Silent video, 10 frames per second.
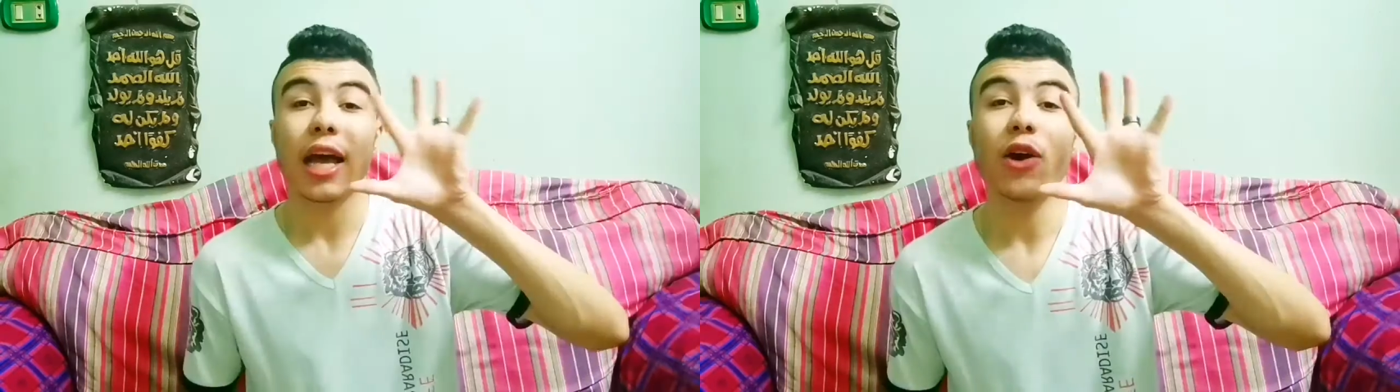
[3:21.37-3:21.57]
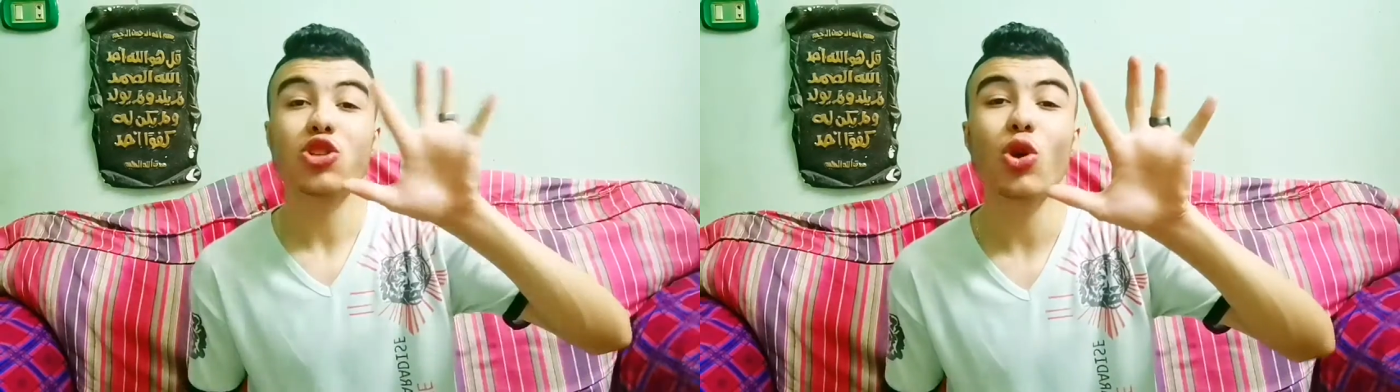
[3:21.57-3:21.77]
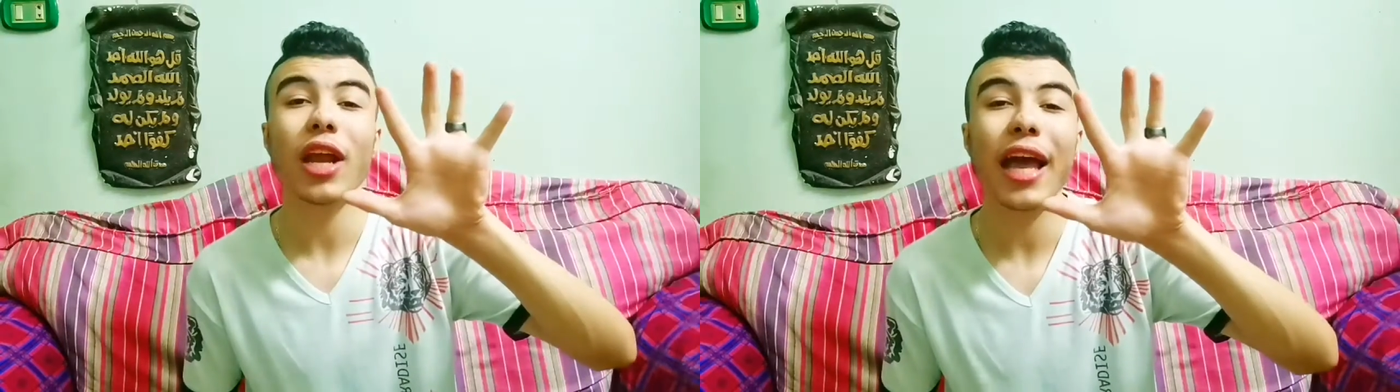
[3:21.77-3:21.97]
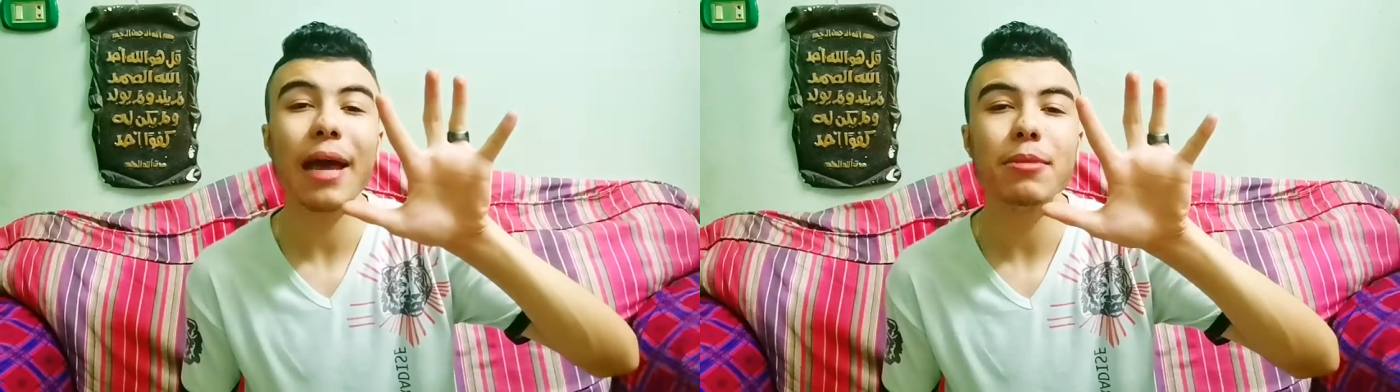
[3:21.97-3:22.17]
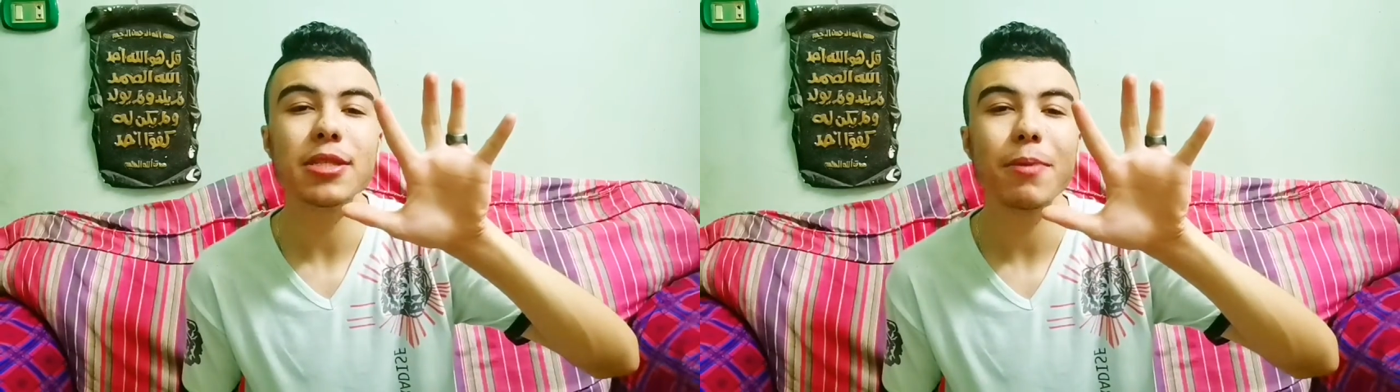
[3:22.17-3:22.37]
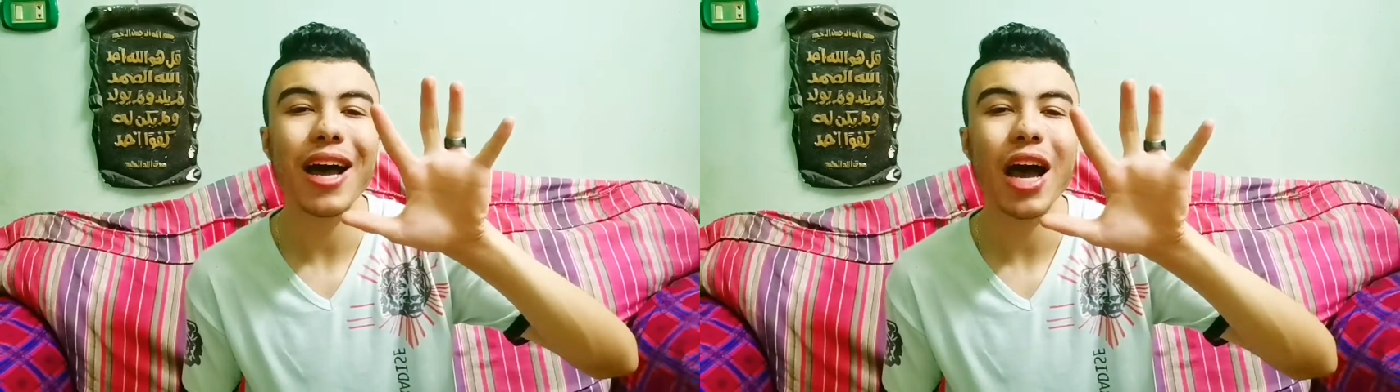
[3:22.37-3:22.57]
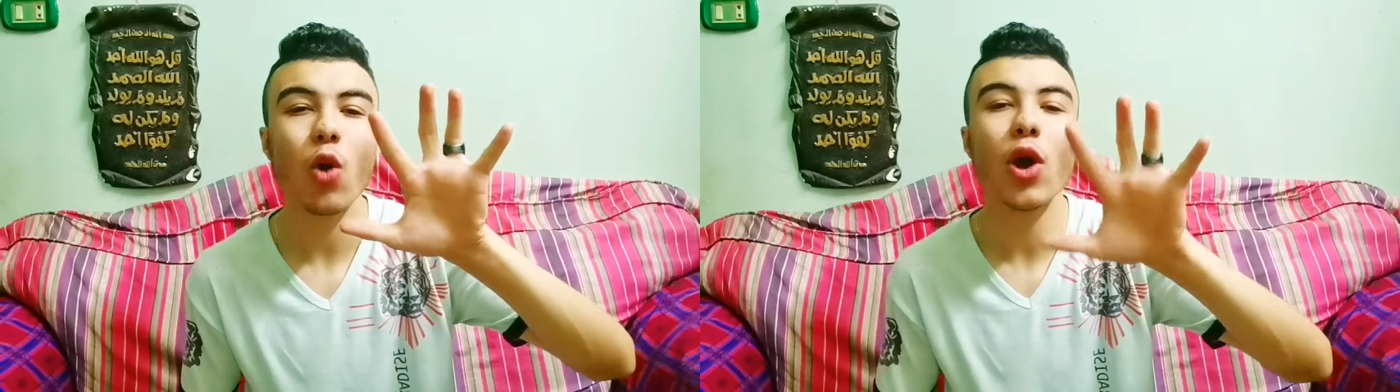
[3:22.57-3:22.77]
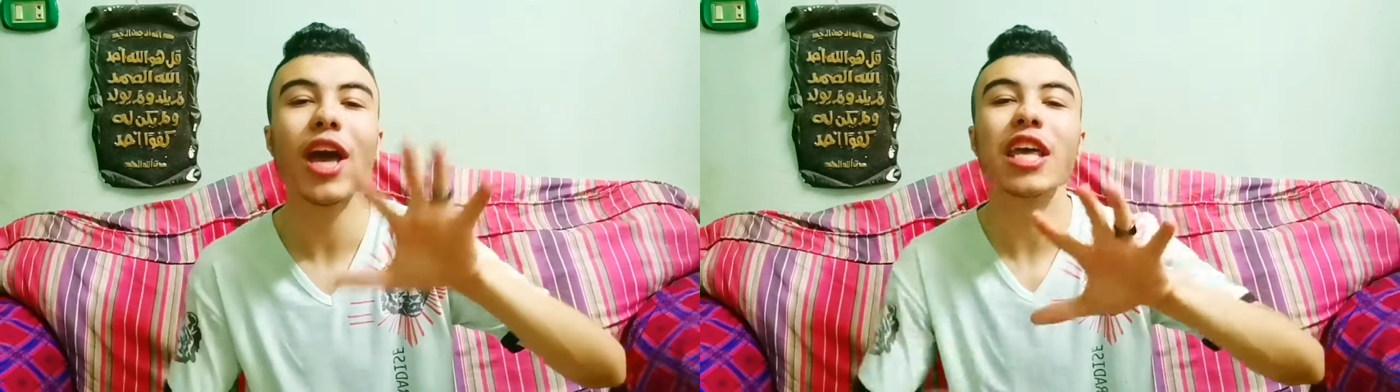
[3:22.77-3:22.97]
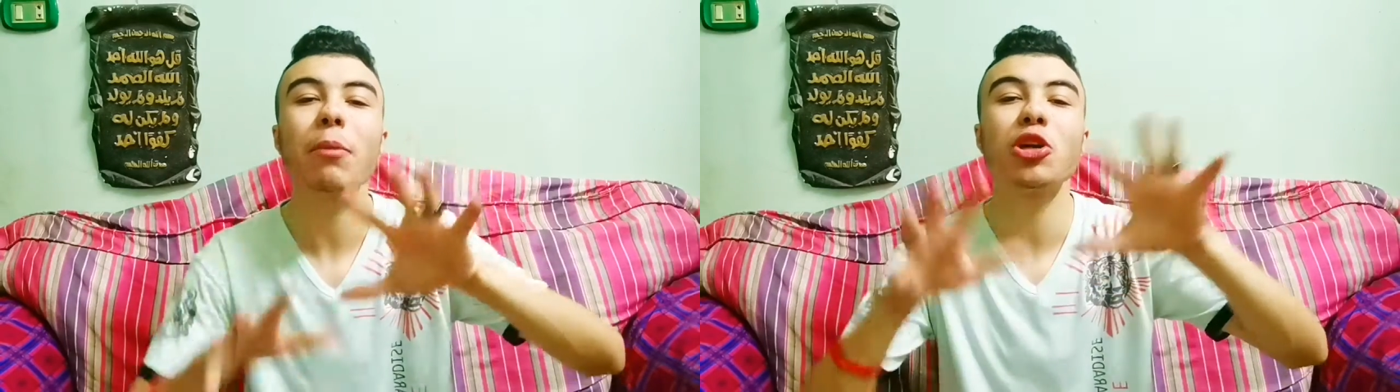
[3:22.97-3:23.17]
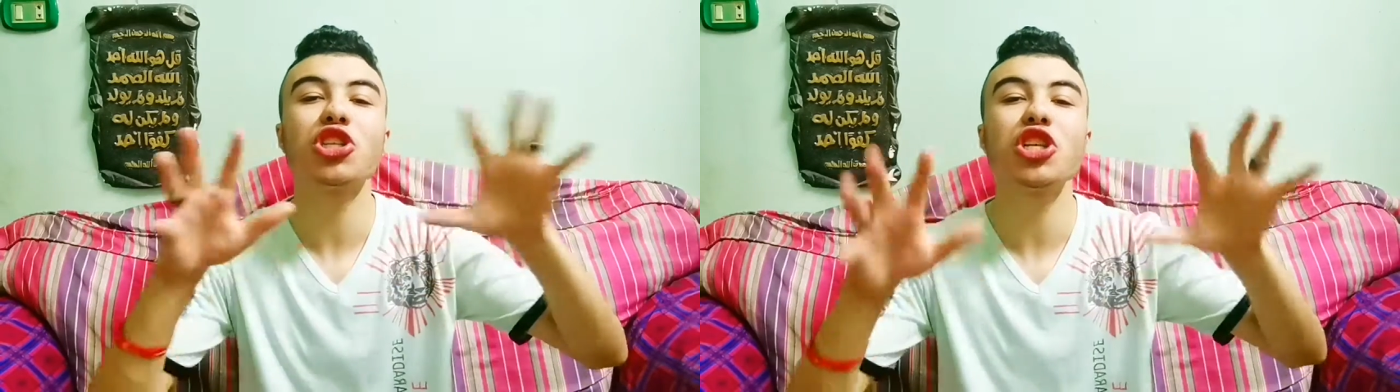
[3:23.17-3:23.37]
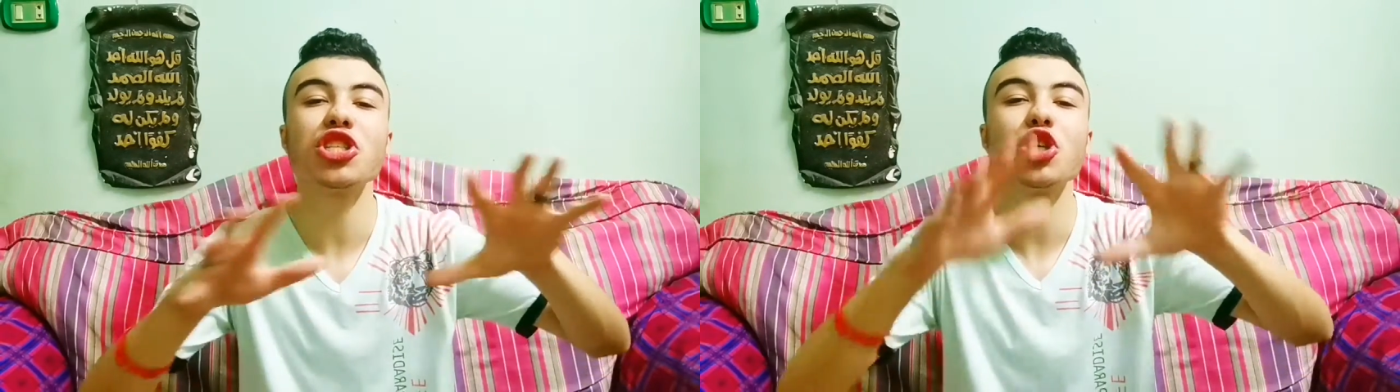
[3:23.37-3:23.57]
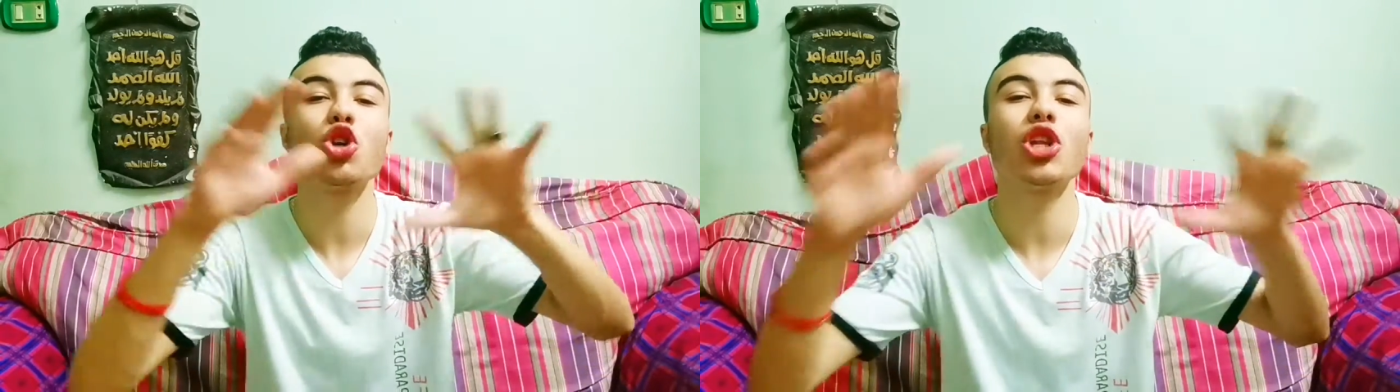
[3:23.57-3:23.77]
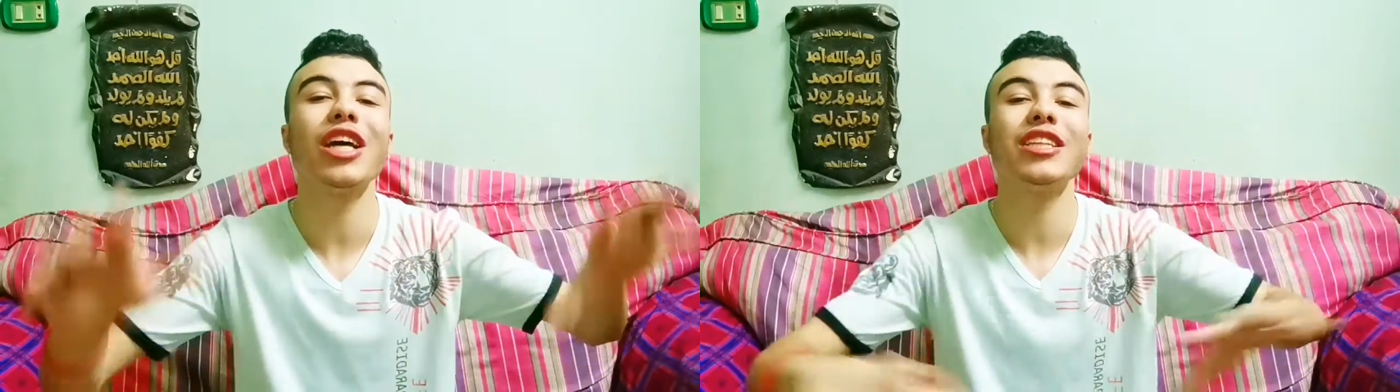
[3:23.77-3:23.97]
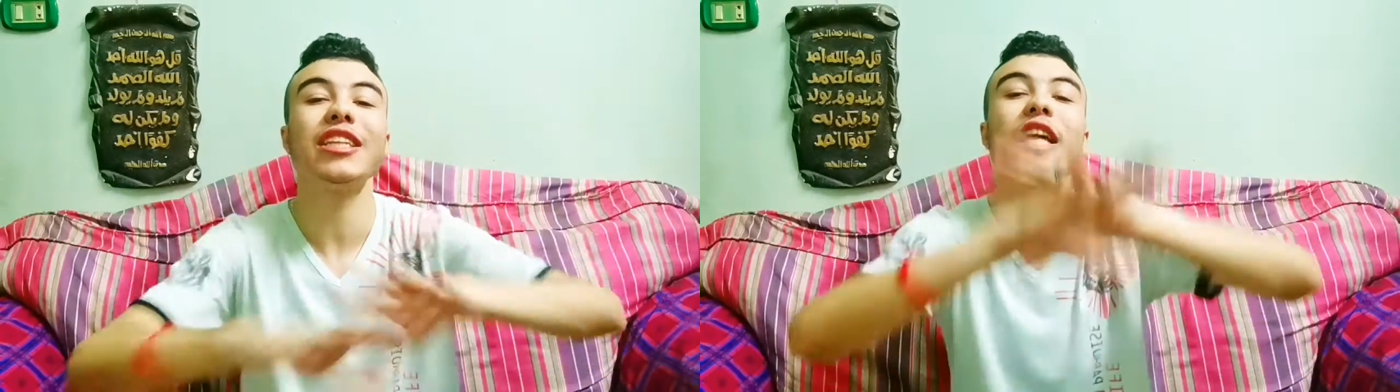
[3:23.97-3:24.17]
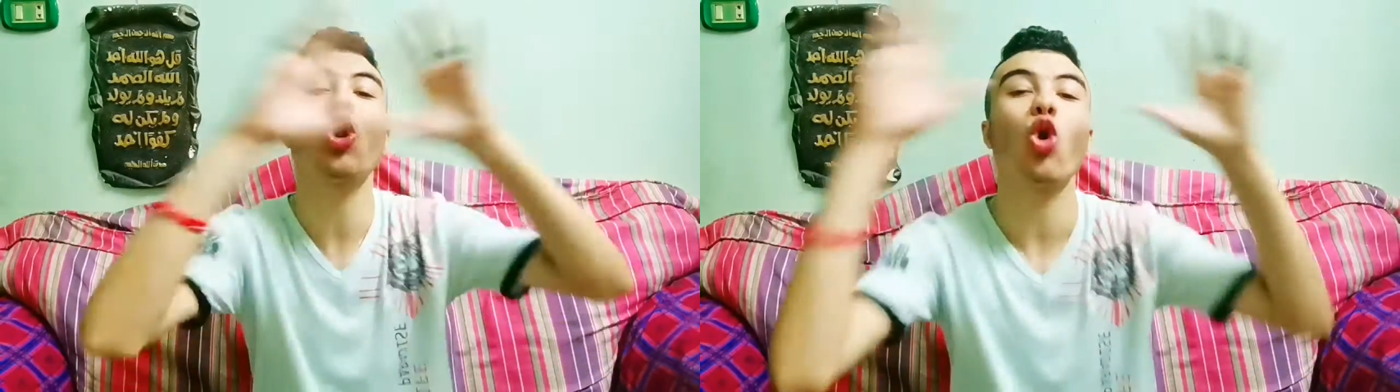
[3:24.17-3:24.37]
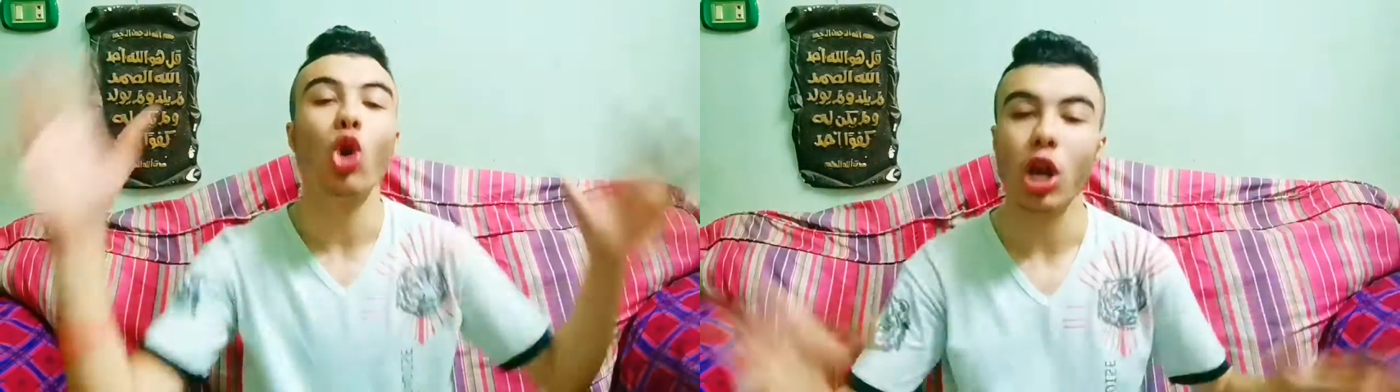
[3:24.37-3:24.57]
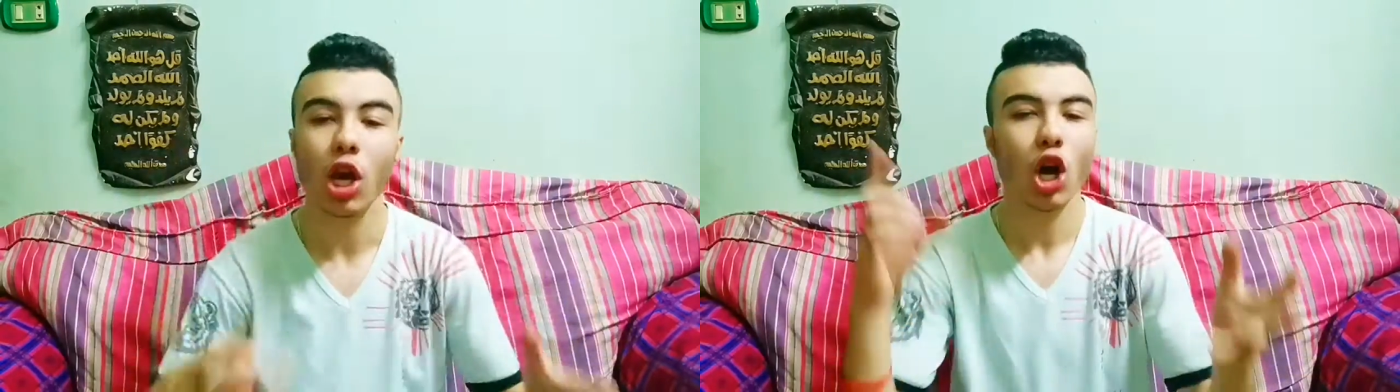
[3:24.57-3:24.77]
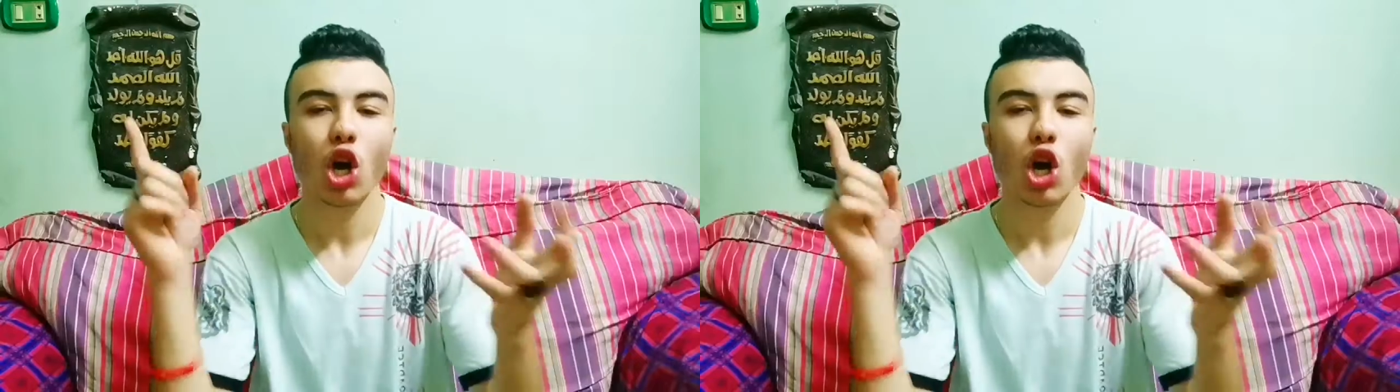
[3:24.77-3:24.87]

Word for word: خوازوق الخامس بقى وهي مانشستر يونايتد ككل